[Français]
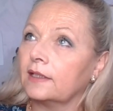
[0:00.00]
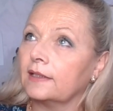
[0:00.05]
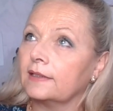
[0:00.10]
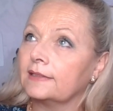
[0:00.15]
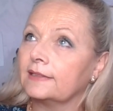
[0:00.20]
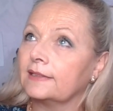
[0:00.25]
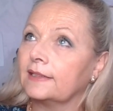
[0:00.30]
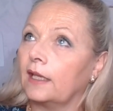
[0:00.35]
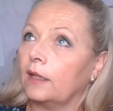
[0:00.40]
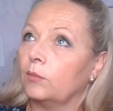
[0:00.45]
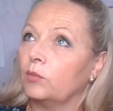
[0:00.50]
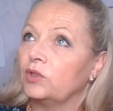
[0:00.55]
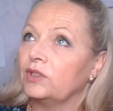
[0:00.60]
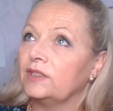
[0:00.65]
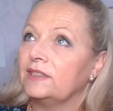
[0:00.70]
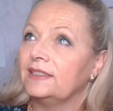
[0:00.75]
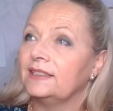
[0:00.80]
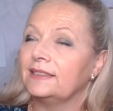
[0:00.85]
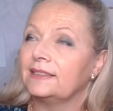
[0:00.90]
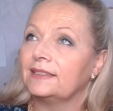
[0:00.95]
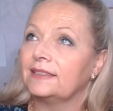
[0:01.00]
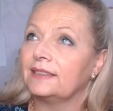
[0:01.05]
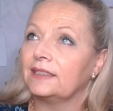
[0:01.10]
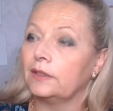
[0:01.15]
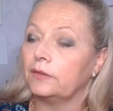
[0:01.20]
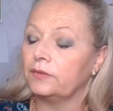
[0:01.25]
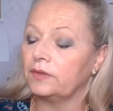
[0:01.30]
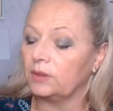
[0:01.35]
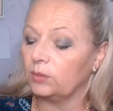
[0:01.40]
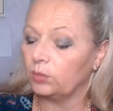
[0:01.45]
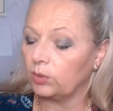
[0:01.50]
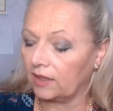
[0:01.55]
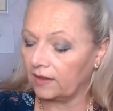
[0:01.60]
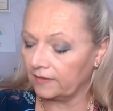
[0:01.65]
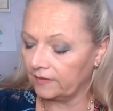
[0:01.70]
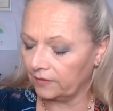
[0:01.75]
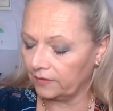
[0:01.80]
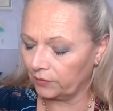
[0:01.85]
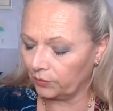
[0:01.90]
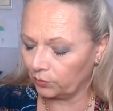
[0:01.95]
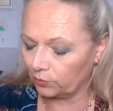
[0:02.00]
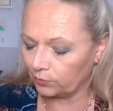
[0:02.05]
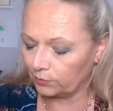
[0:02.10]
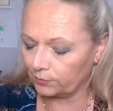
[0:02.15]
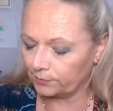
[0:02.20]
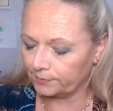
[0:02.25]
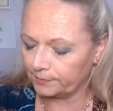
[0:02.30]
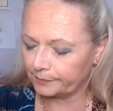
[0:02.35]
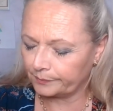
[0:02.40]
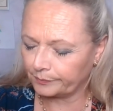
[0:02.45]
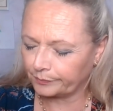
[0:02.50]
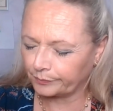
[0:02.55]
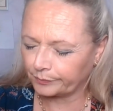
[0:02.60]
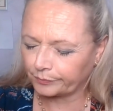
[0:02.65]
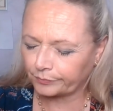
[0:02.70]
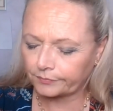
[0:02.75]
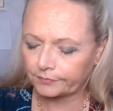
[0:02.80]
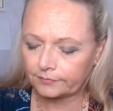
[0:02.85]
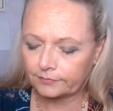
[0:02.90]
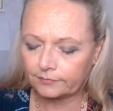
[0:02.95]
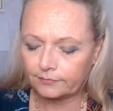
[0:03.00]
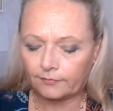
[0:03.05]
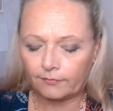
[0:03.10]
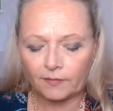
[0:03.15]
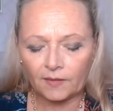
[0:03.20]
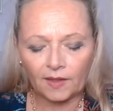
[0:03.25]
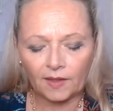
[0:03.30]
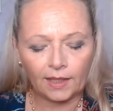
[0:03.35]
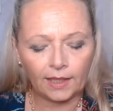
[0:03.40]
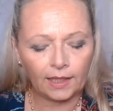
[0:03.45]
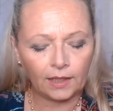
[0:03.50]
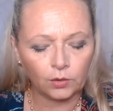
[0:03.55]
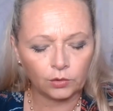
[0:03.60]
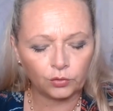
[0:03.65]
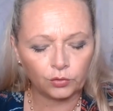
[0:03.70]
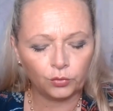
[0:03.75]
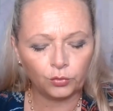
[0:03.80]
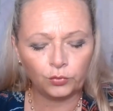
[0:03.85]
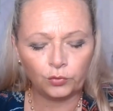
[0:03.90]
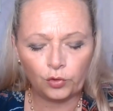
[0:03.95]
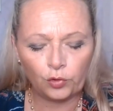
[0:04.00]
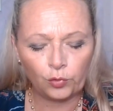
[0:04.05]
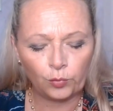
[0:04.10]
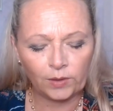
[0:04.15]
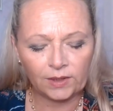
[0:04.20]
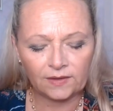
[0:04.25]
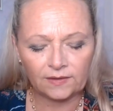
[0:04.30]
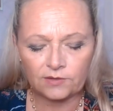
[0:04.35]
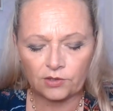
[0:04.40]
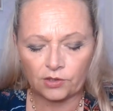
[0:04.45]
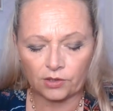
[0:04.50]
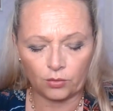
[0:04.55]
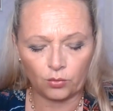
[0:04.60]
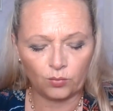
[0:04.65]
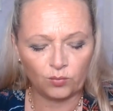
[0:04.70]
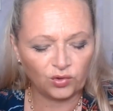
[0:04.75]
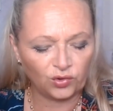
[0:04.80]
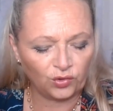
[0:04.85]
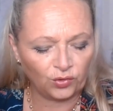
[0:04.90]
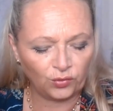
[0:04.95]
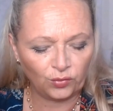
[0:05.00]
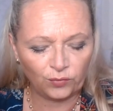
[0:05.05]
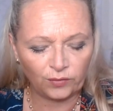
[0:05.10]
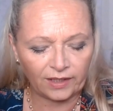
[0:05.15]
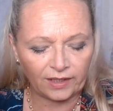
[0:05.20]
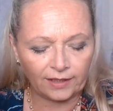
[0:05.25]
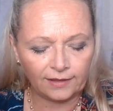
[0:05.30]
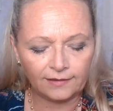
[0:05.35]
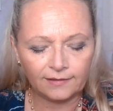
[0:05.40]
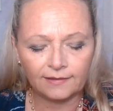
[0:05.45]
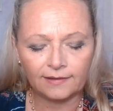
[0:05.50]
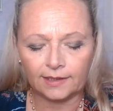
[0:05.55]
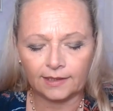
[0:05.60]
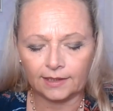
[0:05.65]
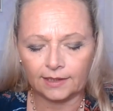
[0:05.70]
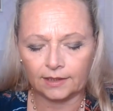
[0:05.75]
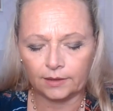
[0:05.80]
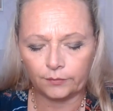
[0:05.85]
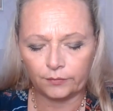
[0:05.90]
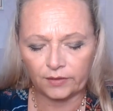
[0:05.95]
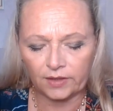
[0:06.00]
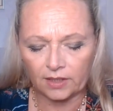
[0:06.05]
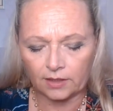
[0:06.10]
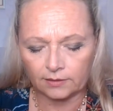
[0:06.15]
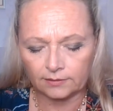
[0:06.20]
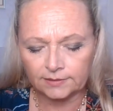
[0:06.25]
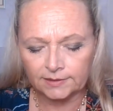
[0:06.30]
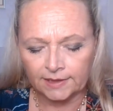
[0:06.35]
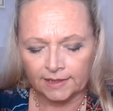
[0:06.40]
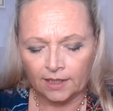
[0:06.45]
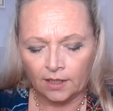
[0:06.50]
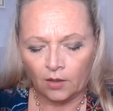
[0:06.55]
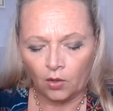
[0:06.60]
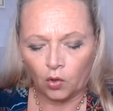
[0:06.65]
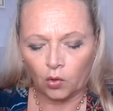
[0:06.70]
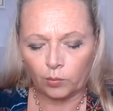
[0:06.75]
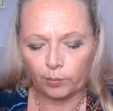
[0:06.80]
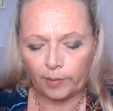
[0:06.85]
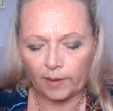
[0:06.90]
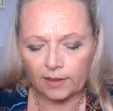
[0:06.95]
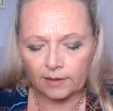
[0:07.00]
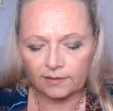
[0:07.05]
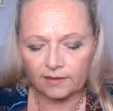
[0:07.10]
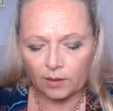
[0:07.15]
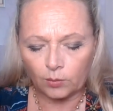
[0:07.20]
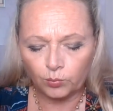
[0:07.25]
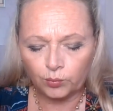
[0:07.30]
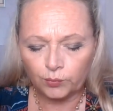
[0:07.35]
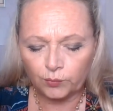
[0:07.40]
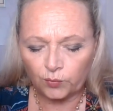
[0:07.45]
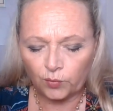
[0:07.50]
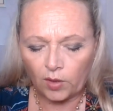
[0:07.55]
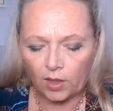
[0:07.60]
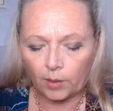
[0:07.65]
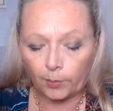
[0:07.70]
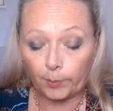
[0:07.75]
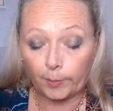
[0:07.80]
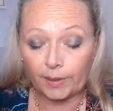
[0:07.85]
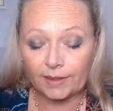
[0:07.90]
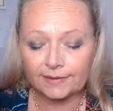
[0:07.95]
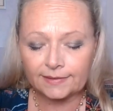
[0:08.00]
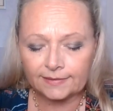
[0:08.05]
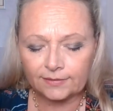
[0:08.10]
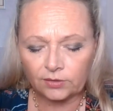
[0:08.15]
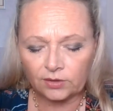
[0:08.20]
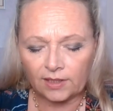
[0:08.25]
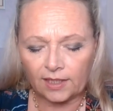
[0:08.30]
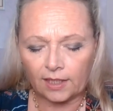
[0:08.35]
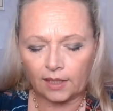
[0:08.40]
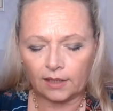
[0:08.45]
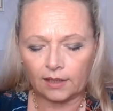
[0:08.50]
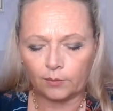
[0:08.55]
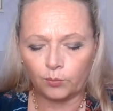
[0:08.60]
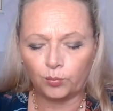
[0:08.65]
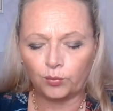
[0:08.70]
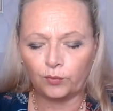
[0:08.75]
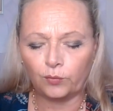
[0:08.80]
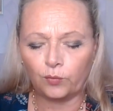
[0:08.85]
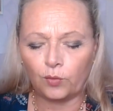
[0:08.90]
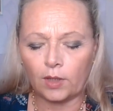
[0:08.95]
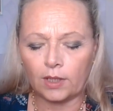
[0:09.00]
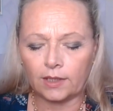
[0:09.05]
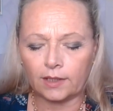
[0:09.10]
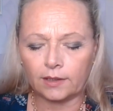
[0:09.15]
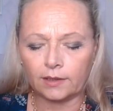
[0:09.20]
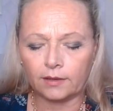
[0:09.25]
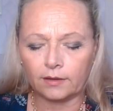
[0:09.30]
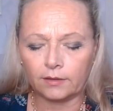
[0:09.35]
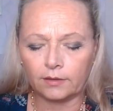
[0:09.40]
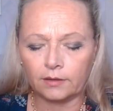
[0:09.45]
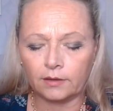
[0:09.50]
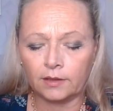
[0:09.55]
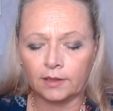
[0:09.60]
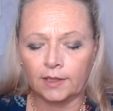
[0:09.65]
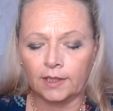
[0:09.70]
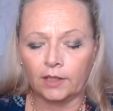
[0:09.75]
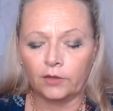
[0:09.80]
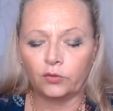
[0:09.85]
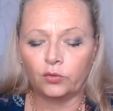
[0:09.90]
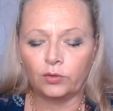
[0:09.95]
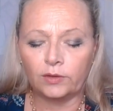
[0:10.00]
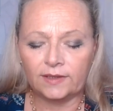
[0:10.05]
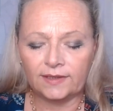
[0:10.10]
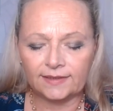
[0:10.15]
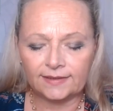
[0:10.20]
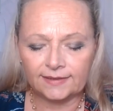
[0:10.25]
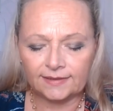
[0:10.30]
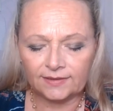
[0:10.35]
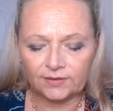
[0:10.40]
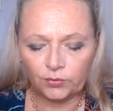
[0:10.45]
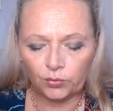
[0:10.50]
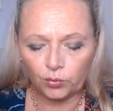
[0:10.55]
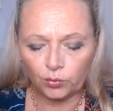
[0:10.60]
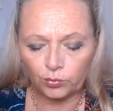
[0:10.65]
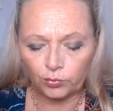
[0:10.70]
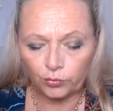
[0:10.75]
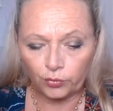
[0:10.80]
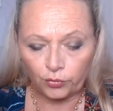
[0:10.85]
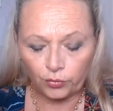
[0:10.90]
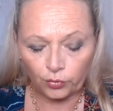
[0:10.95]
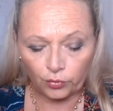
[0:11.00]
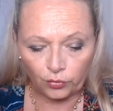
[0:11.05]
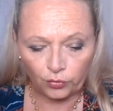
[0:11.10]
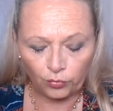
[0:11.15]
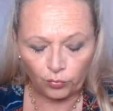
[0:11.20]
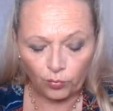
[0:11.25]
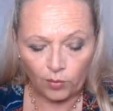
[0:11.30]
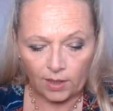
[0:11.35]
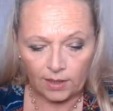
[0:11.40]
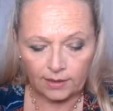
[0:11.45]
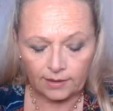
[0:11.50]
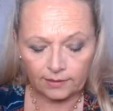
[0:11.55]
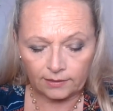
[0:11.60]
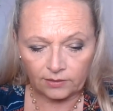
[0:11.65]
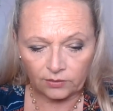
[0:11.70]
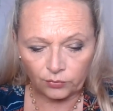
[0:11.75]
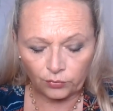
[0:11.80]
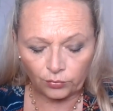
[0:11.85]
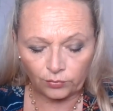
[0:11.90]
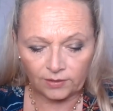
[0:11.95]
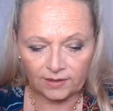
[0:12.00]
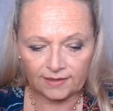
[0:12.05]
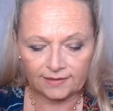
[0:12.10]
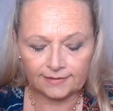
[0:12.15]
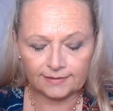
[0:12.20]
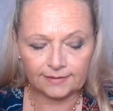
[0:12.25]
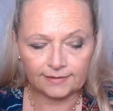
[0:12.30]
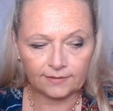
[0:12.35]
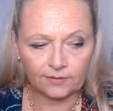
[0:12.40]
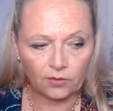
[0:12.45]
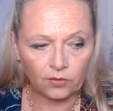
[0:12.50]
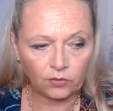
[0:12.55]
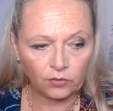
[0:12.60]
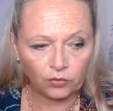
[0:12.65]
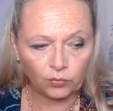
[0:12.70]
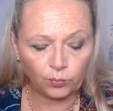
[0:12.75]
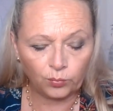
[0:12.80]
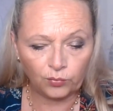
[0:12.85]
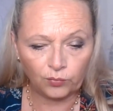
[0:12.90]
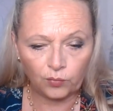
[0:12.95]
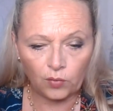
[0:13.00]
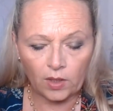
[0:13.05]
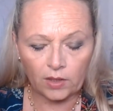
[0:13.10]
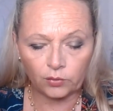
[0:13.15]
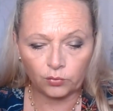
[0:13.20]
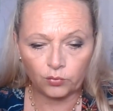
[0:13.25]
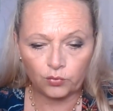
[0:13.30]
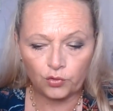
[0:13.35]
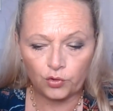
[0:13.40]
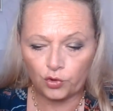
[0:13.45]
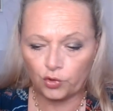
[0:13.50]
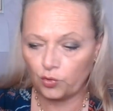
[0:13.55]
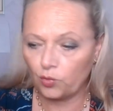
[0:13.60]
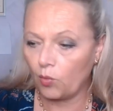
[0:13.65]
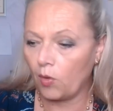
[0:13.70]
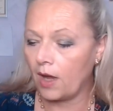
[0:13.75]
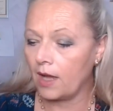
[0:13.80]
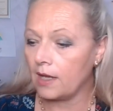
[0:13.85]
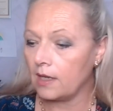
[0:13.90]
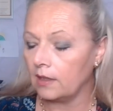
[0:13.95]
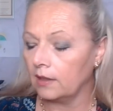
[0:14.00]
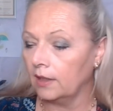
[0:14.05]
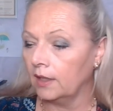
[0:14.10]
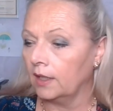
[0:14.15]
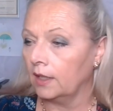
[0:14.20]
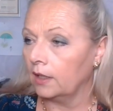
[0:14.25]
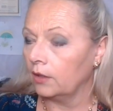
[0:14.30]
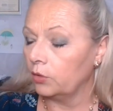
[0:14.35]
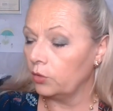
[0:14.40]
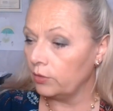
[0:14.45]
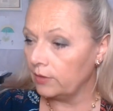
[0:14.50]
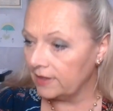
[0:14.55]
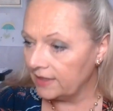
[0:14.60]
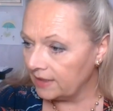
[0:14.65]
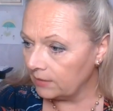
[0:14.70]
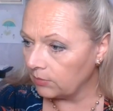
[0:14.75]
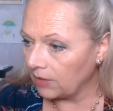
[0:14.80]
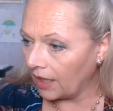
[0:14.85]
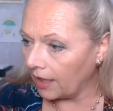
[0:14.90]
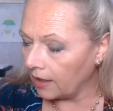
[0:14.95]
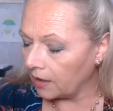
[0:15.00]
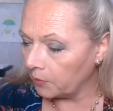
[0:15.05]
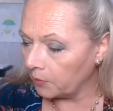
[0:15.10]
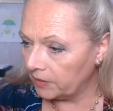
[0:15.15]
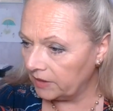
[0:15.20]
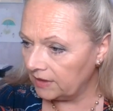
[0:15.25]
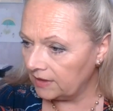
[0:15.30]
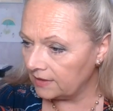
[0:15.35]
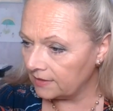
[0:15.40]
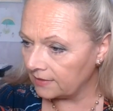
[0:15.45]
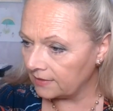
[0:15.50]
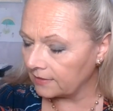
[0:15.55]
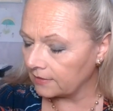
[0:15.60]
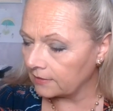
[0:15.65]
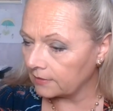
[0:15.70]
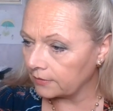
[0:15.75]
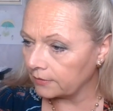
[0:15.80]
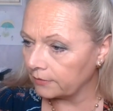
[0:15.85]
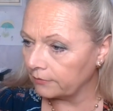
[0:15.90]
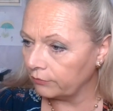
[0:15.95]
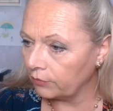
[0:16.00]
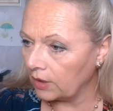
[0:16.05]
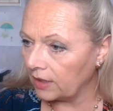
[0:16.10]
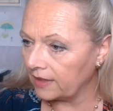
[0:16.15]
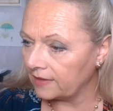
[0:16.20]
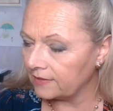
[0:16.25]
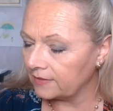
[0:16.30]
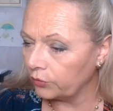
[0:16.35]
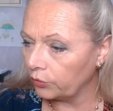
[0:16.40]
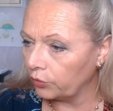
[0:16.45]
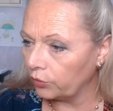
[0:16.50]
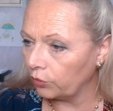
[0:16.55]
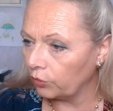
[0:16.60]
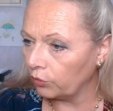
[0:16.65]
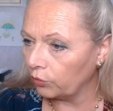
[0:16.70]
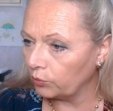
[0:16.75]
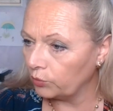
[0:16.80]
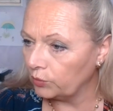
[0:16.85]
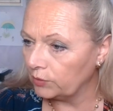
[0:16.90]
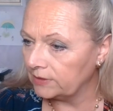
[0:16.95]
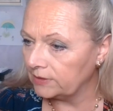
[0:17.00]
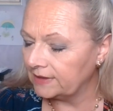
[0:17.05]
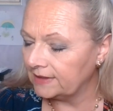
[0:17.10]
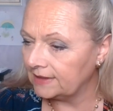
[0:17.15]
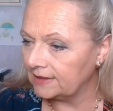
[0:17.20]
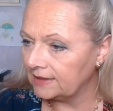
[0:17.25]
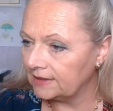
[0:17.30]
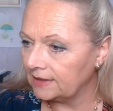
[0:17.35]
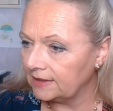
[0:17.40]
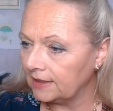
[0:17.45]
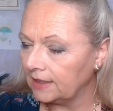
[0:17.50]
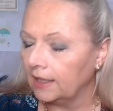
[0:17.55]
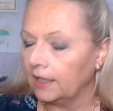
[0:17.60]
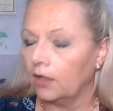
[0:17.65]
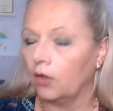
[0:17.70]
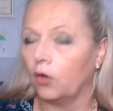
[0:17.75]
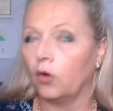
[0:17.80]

Qu'est-ce qu'elle me dit Ces vibrations alors tout de suite, j'ai le mot souveraineté qui vient. On parle d'un pouvoir personnel, pouvoir euh, de décision sur soi, dans son existence, pouvoir de choix, le libre arbitre. Voilà ce que l'on me dit.